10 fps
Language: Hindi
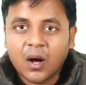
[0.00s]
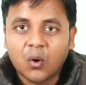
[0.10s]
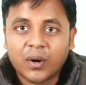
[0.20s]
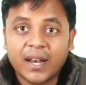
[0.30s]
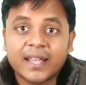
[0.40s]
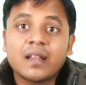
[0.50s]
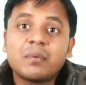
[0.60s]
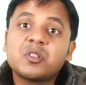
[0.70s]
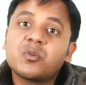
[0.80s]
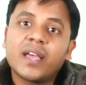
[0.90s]
और लेकिन
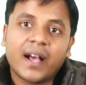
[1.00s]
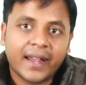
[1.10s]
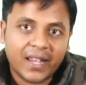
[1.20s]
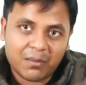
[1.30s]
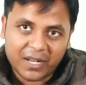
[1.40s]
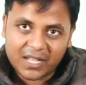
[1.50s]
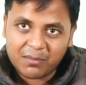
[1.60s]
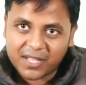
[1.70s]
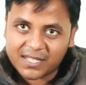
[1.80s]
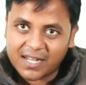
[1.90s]
अभी तो यह आने के बाद ही
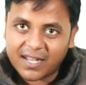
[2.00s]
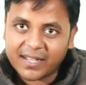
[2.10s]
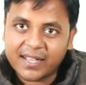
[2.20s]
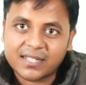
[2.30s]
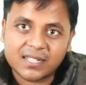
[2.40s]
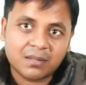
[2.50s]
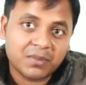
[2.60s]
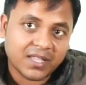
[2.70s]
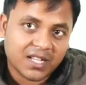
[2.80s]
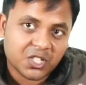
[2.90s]
पता चलेगा कि यह सिस्टम
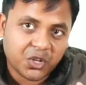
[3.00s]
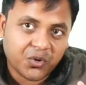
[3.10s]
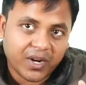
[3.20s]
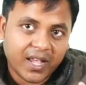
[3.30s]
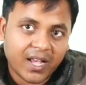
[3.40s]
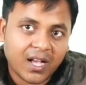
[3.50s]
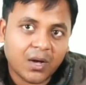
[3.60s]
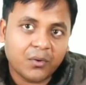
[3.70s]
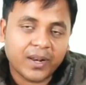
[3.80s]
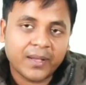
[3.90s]
कितना सिक्योर रहेगा
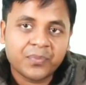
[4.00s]
और